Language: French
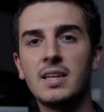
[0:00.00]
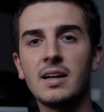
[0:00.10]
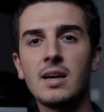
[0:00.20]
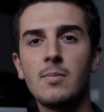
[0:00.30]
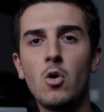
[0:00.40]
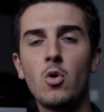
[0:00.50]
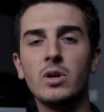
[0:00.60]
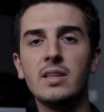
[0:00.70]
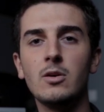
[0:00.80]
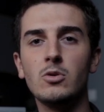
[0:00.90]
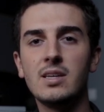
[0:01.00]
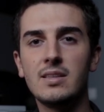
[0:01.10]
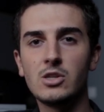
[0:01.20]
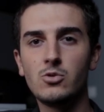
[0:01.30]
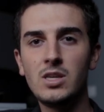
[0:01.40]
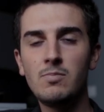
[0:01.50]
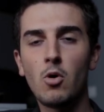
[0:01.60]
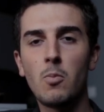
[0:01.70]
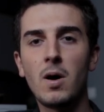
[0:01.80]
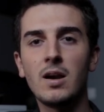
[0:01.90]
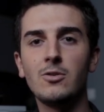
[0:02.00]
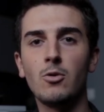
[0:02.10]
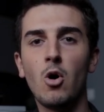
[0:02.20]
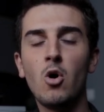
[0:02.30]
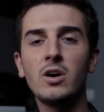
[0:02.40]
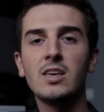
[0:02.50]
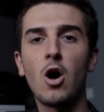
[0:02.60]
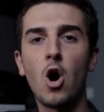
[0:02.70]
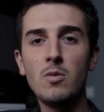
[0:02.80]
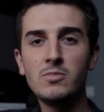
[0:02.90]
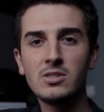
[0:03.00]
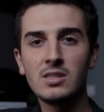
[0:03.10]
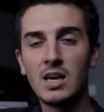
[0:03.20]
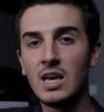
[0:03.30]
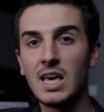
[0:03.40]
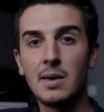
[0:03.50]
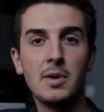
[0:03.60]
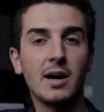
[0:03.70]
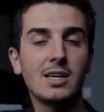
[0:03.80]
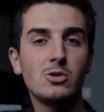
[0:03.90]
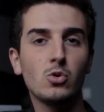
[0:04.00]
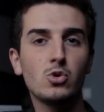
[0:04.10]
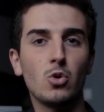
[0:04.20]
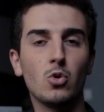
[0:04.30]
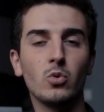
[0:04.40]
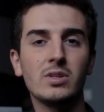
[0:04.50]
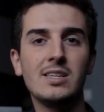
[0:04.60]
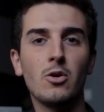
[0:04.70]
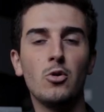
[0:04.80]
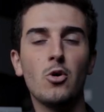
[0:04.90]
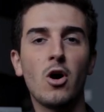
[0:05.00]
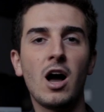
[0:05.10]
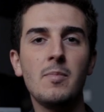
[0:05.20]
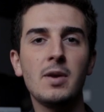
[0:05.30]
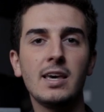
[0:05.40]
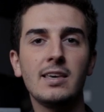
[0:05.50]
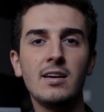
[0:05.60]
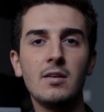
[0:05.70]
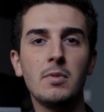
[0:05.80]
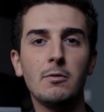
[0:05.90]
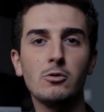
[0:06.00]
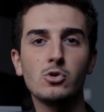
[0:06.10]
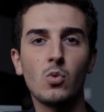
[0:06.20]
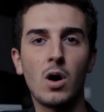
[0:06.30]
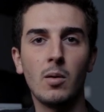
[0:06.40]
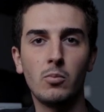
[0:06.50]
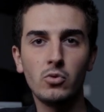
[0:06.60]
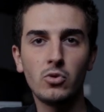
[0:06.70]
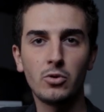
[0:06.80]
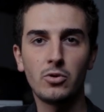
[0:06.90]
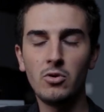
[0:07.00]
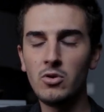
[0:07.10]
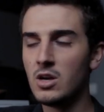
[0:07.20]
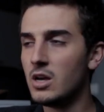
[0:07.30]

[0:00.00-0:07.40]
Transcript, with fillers: Dernièrement, on était aux États-Unis pour parler de Henry Holmes. et eh bien, restons sur le continent nord-américain, mais faisons un bond dans le temps,